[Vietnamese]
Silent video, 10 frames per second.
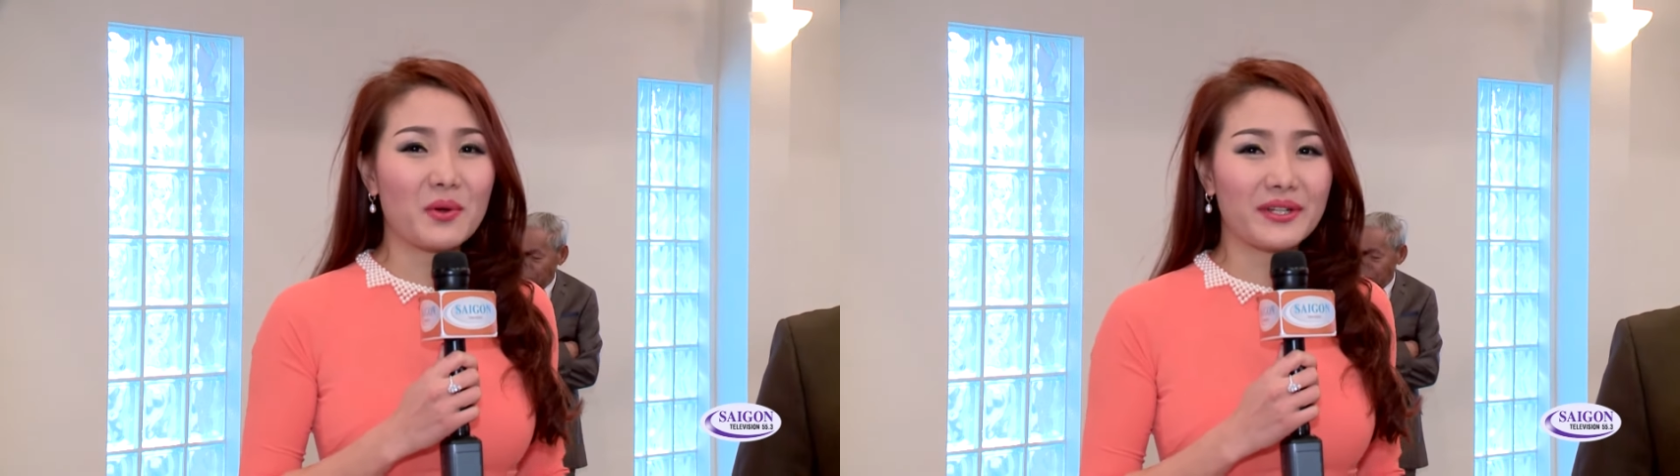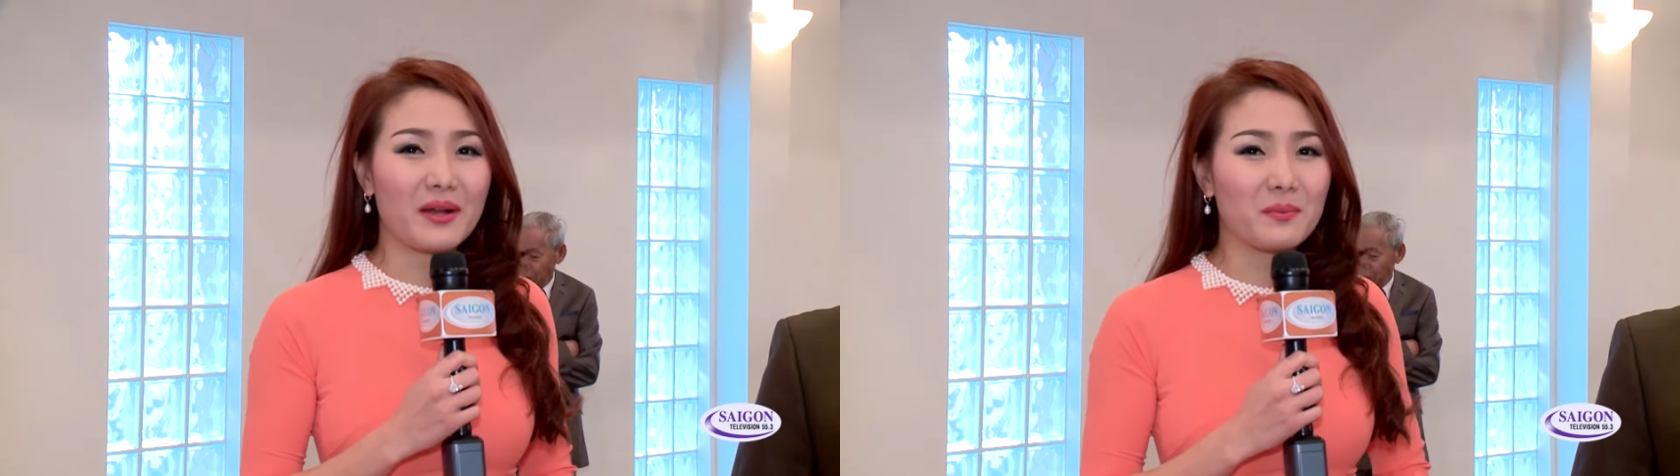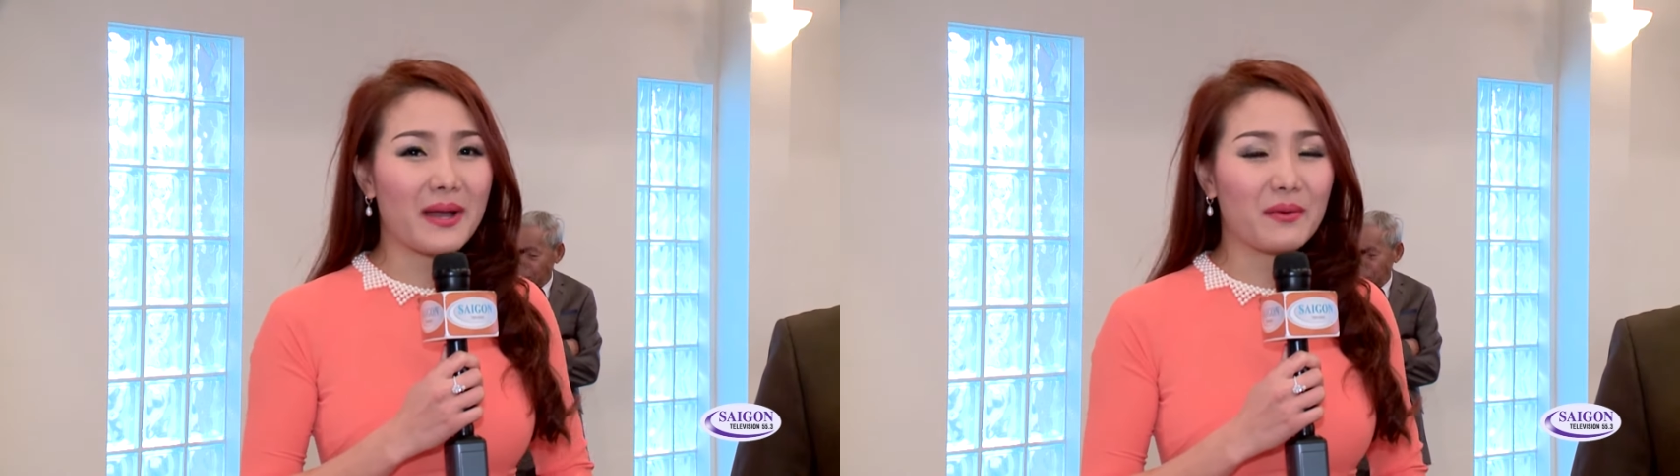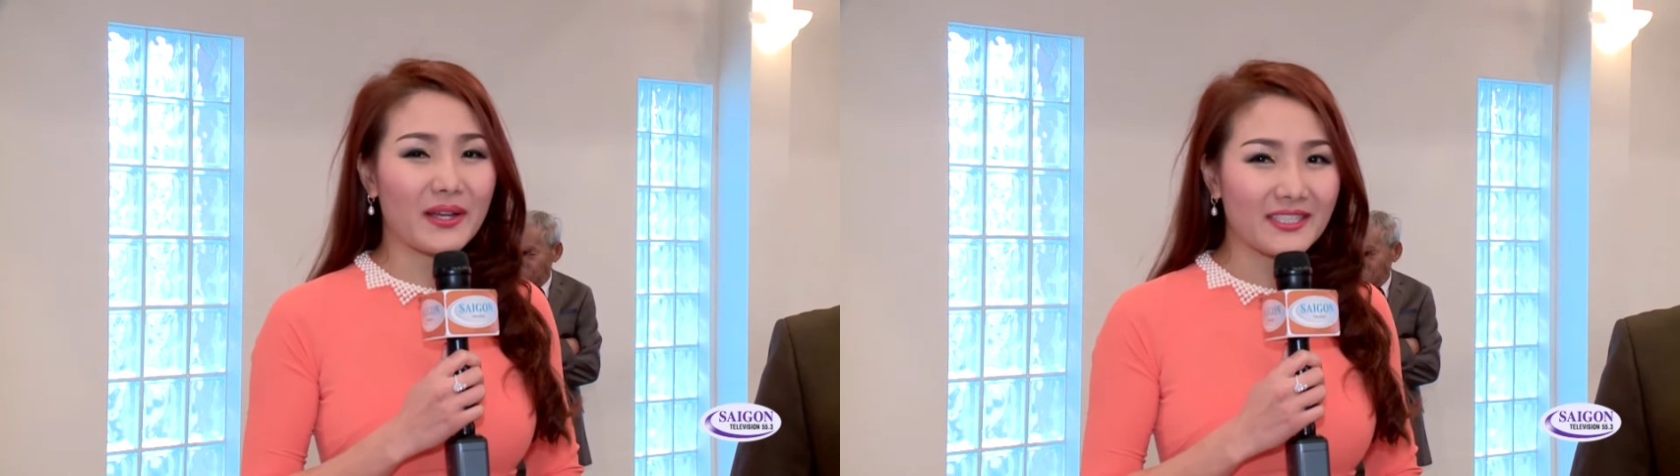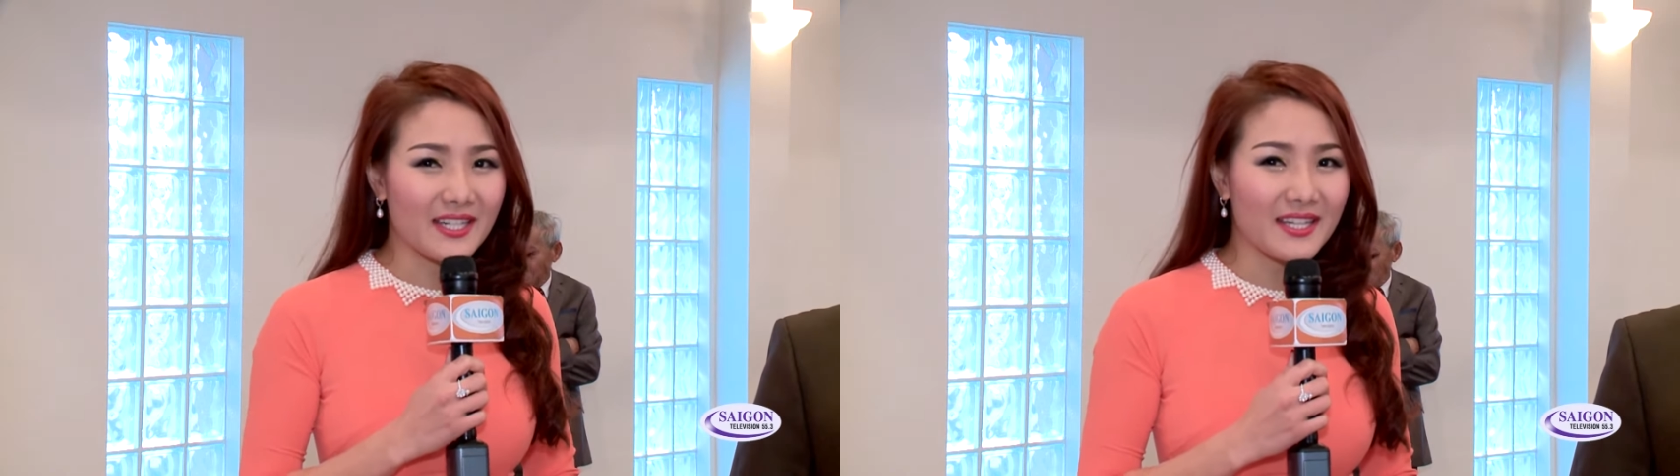hội đồng ban
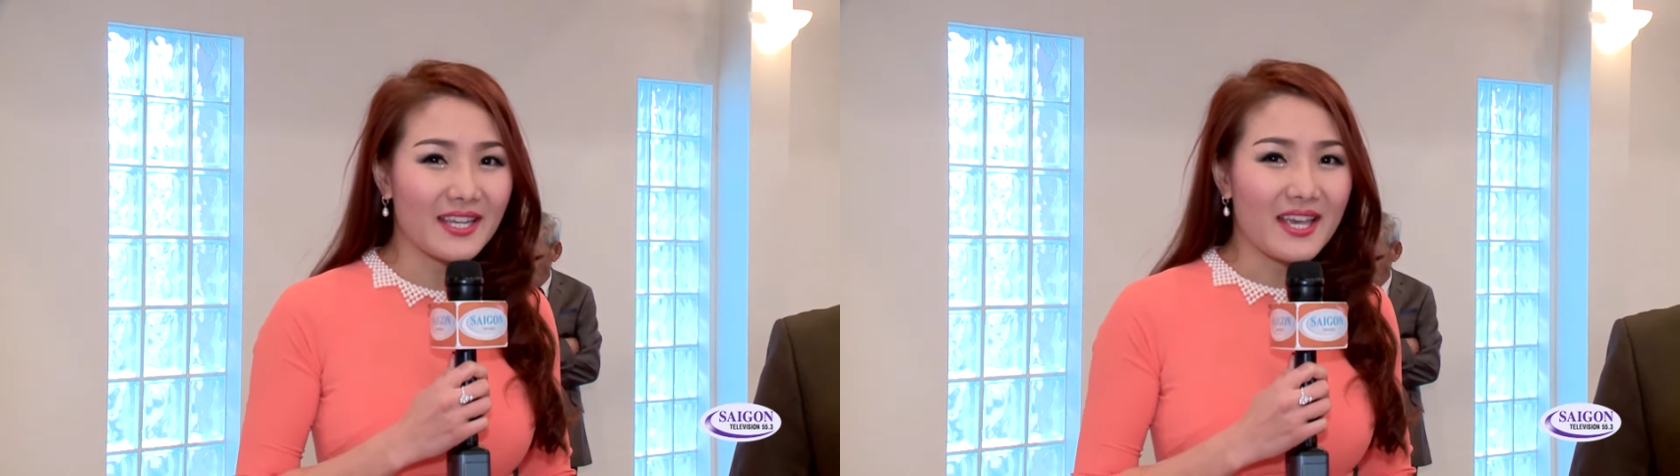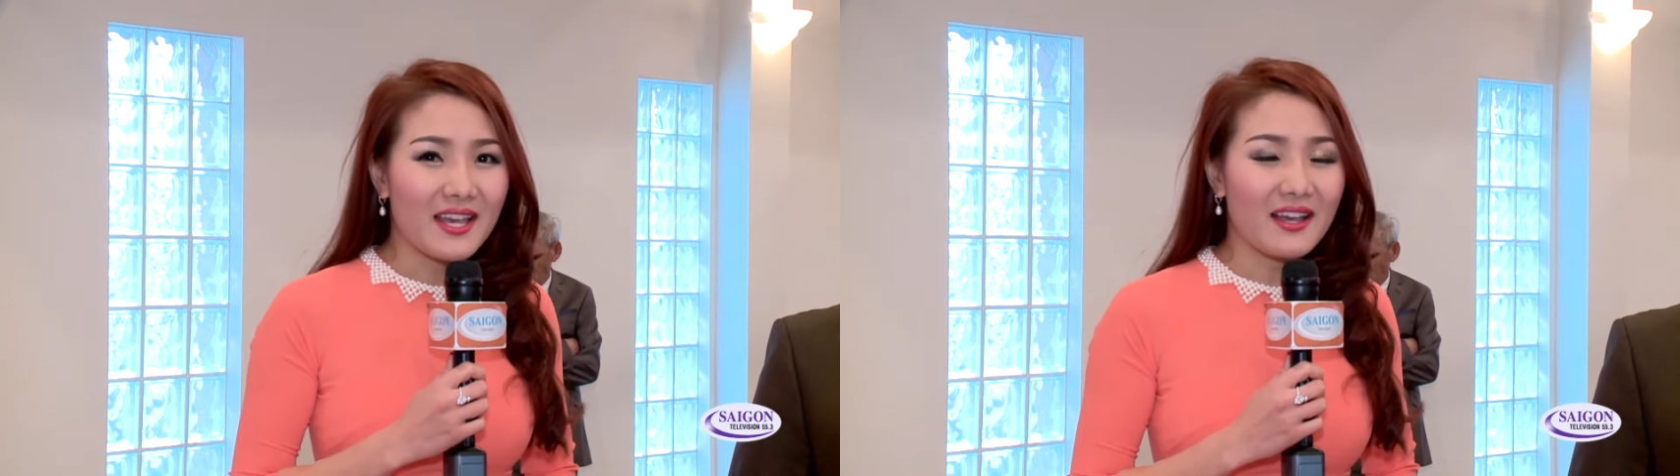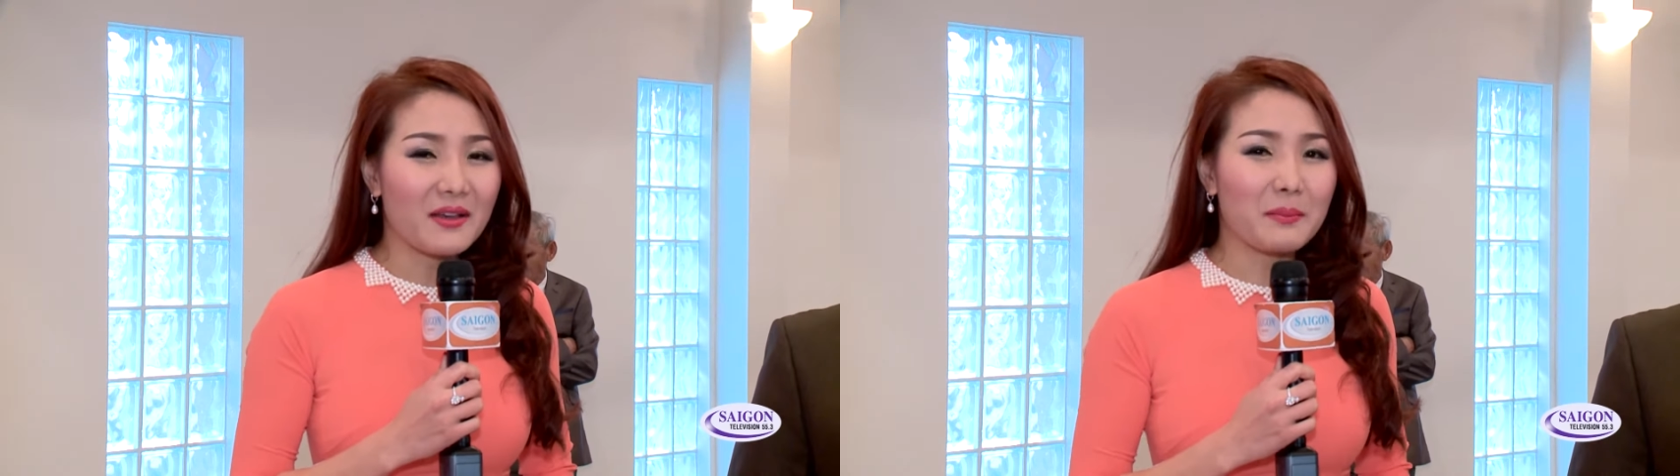quản trị. À,